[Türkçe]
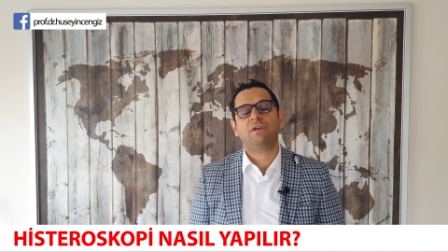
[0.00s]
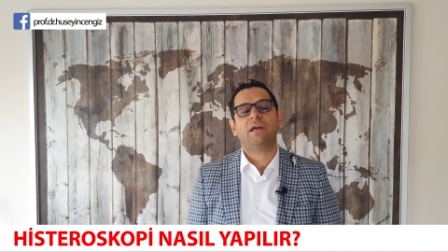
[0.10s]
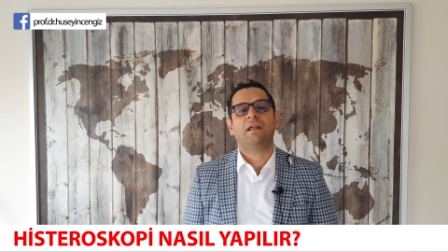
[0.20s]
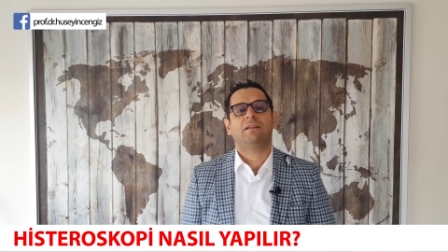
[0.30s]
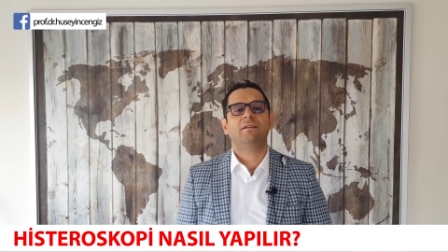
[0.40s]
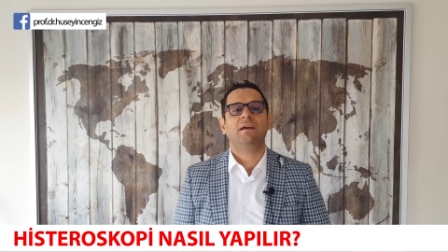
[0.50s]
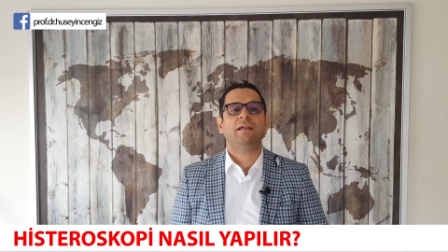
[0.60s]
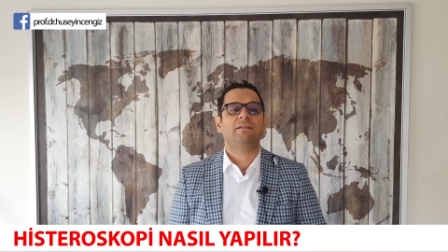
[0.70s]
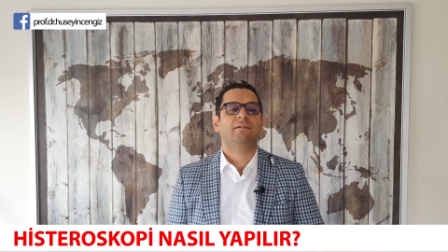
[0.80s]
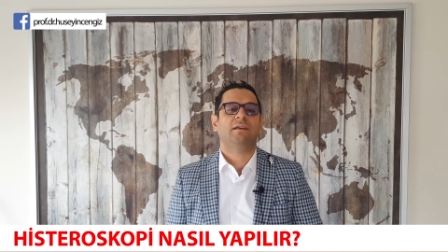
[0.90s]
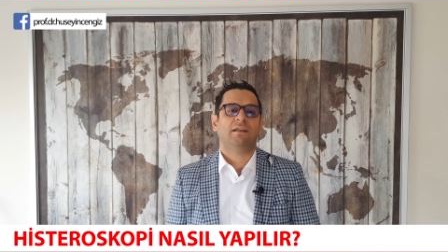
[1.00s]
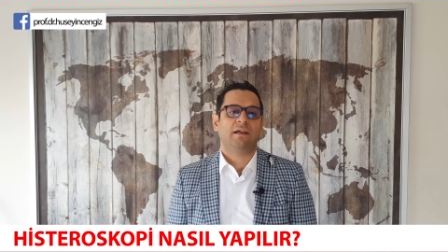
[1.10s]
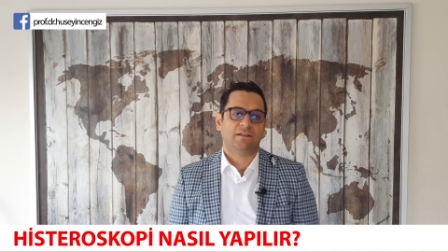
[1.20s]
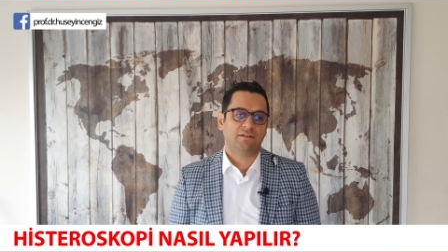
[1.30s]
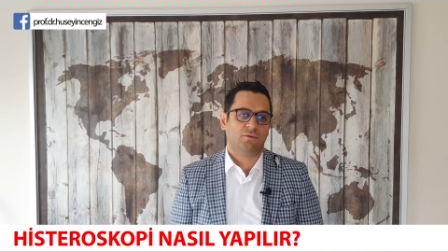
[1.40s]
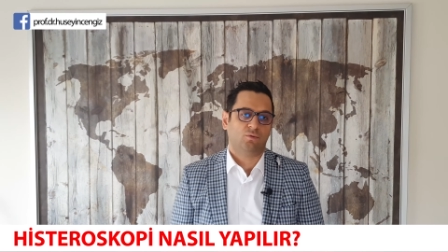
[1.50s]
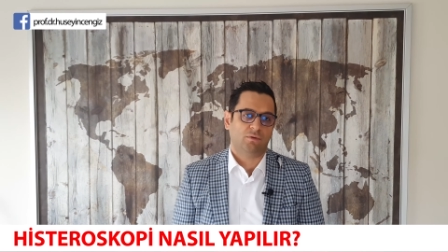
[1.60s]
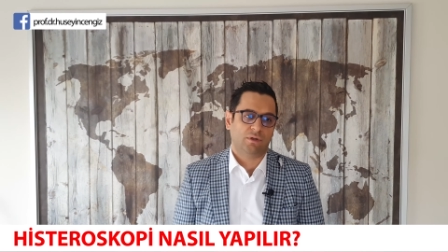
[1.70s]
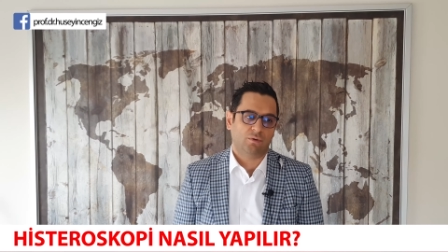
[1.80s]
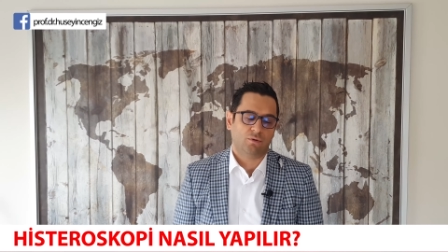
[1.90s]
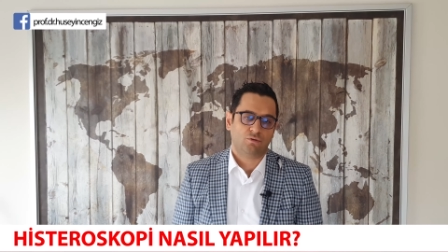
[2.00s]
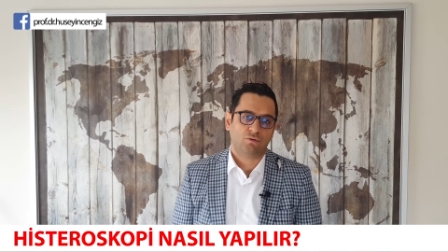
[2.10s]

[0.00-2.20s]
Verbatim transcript: Genelde de elektrik enerjisi kullanıyoruz.